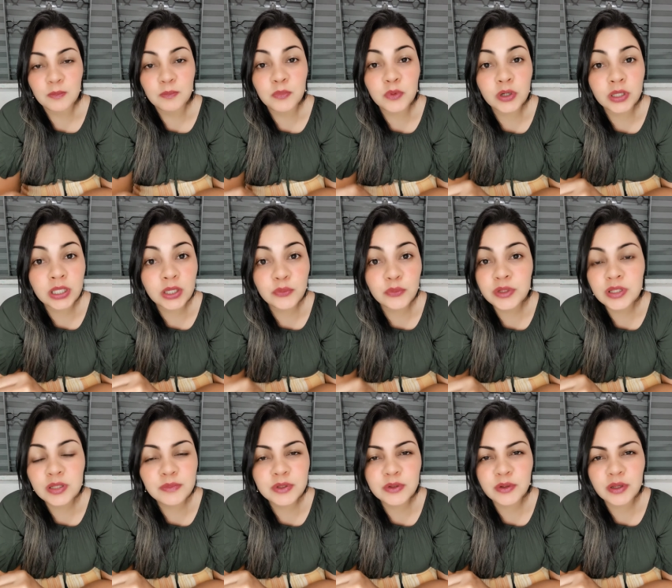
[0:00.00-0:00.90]
Porque o
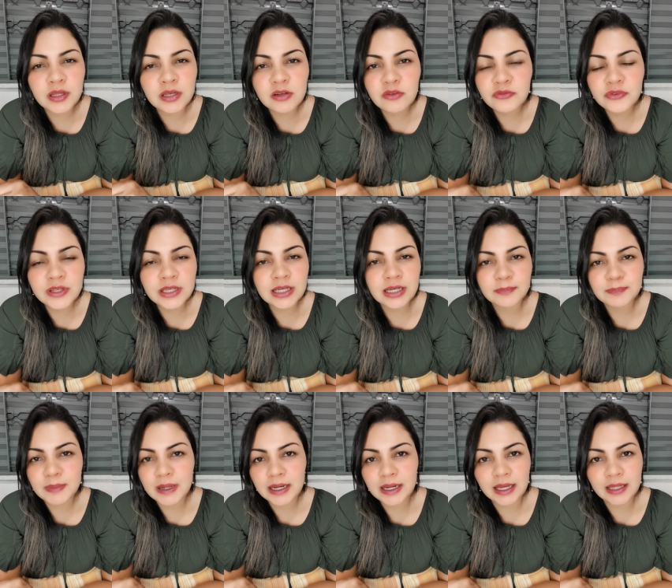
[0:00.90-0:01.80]
inimigo ele não fica
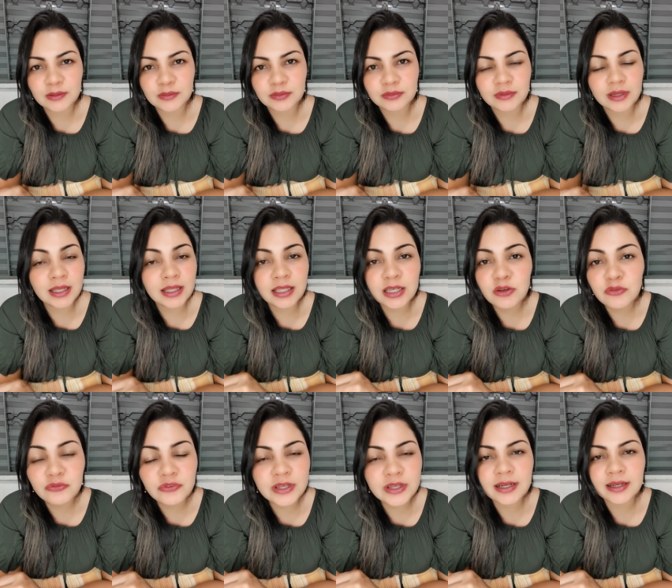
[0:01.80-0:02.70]
parado, ele não
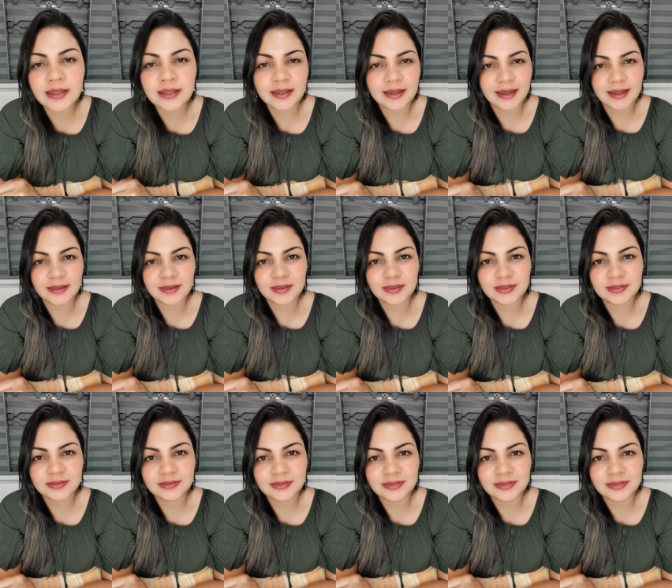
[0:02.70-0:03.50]
fica quieto.